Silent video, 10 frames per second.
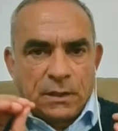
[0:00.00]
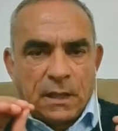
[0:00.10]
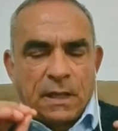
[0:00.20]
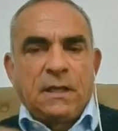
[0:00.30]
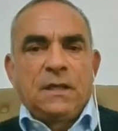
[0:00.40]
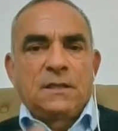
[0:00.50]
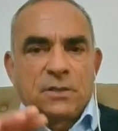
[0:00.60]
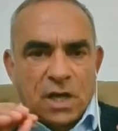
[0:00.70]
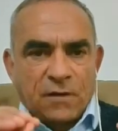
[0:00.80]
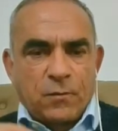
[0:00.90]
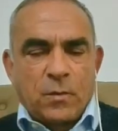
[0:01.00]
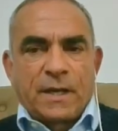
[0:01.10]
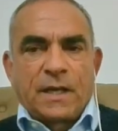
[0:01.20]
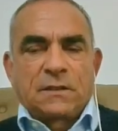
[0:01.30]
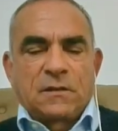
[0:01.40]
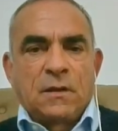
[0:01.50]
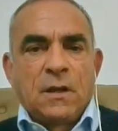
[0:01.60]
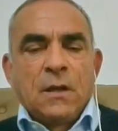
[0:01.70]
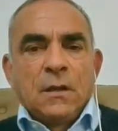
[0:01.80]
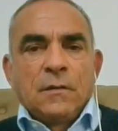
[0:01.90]
اكيد شاف مباريات
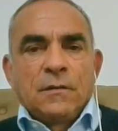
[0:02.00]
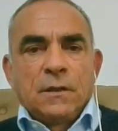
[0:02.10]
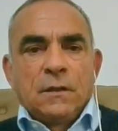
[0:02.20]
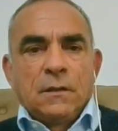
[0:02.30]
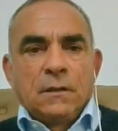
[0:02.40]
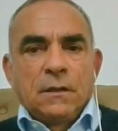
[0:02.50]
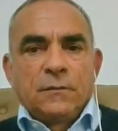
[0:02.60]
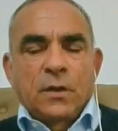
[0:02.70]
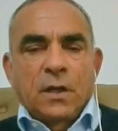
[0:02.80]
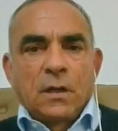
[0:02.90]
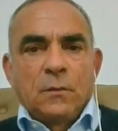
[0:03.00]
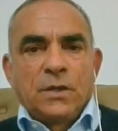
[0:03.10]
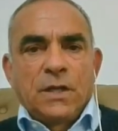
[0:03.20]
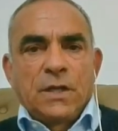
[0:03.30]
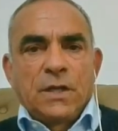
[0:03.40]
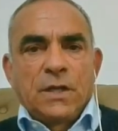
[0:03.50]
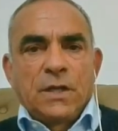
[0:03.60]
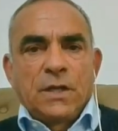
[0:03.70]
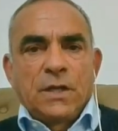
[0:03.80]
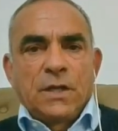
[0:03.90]
الفرق
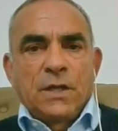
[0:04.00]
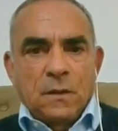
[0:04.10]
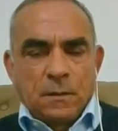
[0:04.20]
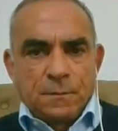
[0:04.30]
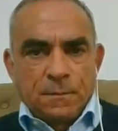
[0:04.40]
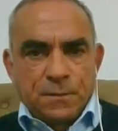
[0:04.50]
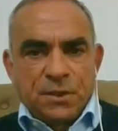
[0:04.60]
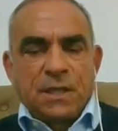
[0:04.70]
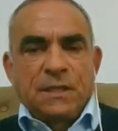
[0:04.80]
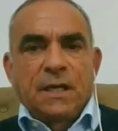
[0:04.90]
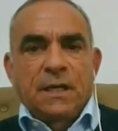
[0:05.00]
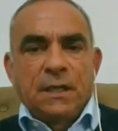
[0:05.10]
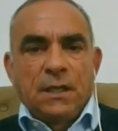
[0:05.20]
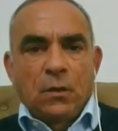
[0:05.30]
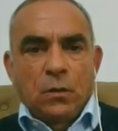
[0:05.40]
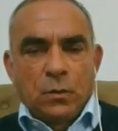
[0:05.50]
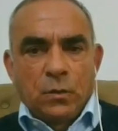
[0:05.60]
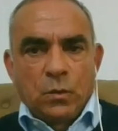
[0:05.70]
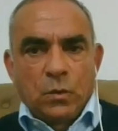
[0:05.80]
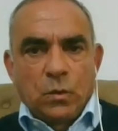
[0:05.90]
المنافسه بشكل دقيق
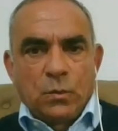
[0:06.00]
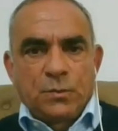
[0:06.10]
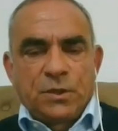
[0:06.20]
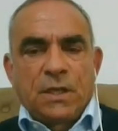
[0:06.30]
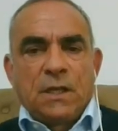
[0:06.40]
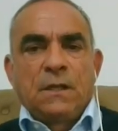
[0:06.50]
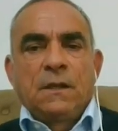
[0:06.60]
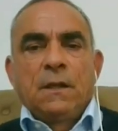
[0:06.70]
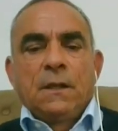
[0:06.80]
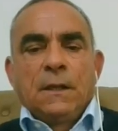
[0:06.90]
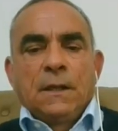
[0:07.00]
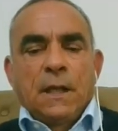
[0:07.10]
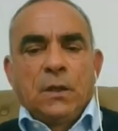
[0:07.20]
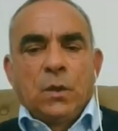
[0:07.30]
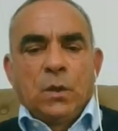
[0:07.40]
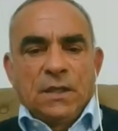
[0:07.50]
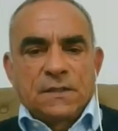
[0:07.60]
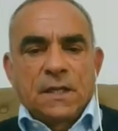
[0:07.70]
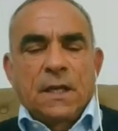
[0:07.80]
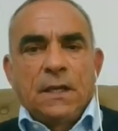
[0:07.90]
بشكل خلينا نقول
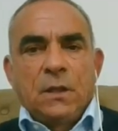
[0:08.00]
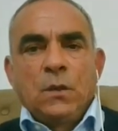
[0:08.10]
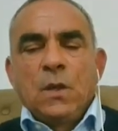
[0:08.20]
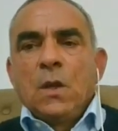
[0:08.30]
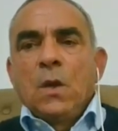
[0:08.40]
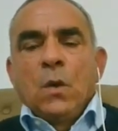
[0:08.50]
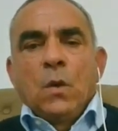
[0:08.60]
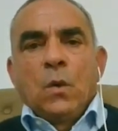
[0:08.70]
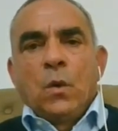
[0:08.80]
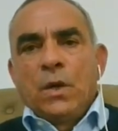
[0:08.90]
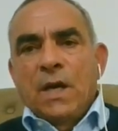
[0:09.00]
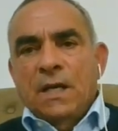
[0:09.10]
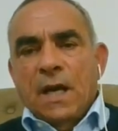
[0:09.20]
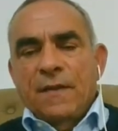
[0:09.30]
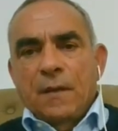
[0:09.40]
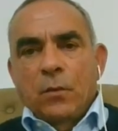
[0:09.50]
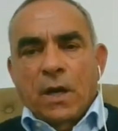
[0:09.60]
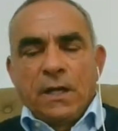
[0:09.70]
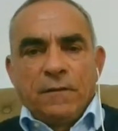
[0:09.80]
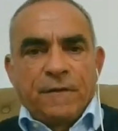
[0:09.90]
احصائي وهناك ايضا
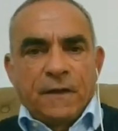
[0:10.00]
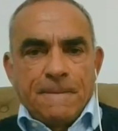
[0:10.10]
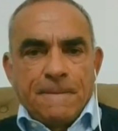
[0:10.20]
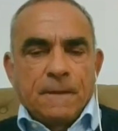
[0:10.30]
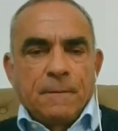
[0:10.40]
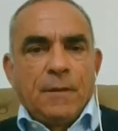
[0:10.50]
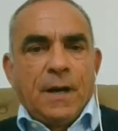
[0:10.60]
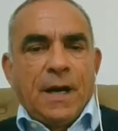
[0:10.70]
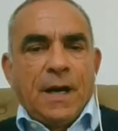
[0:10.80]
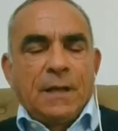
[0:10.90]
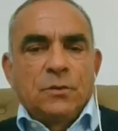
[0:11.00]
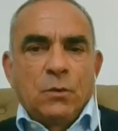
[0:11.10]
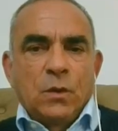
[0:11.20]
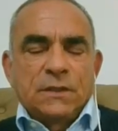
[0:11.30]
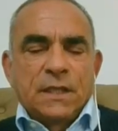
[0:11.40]
مقيم فني مع المنتخب